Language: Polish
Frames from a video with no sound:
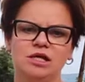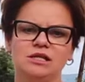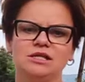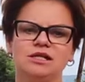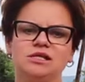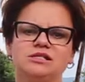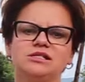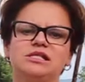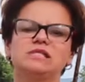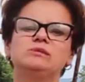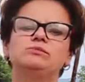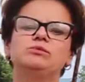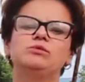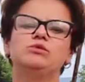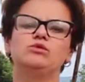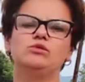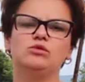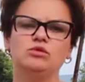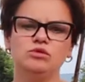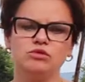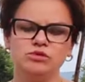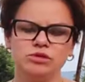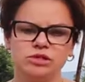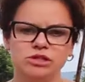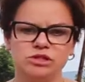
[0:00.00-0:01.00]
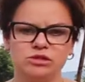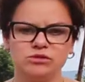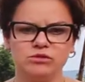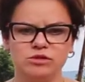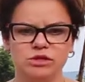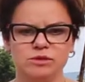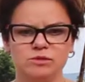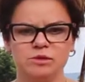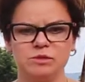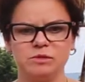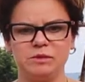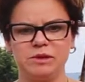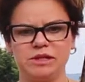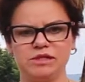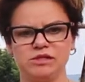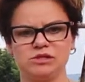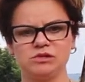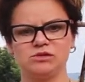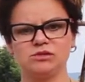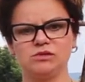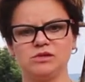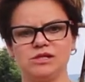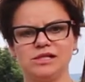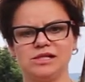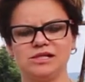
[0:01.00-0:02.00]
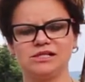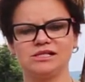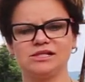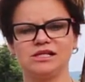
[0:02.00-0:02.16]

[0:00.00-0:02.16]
na zespół ludzi, z którymi pracuję.